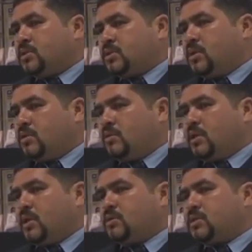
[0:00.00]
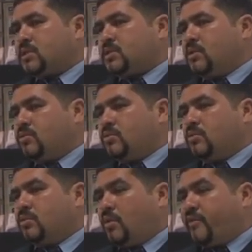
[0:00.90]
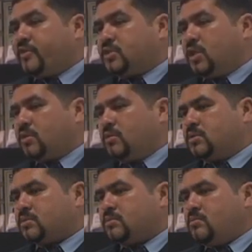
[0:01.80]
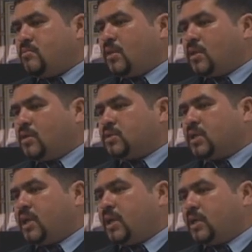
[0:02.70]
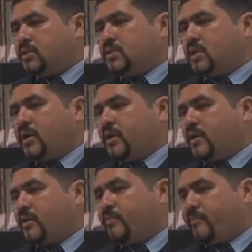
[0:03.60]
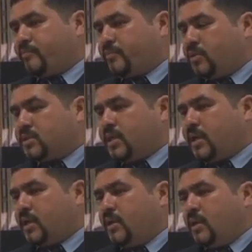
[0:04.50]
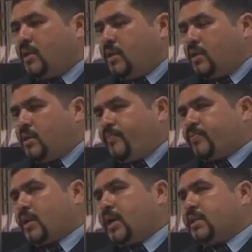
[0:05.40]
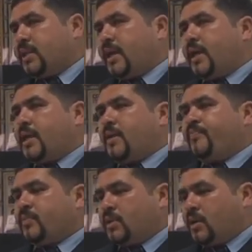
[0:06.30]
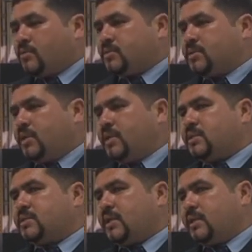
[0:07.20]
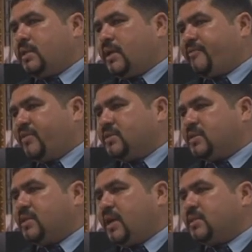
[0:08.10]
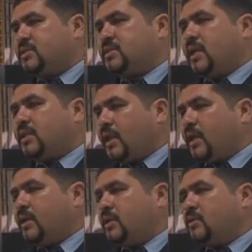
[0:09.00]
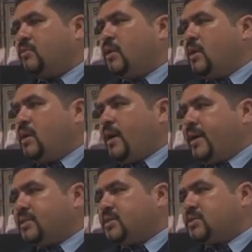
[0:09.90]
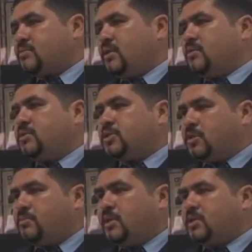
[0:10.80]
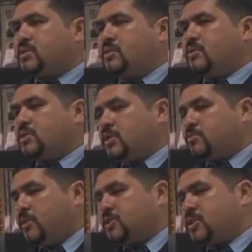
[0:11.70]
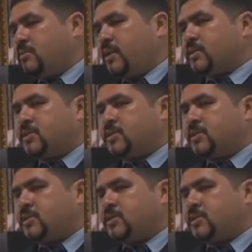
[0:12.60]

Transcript: se eu não me engano, já são nove títulos que eu já, já pus a a ideia, e a consciência e a felicidade de estar tá entregando a esses filhos de Timbiras, que hoje a gente pode chamar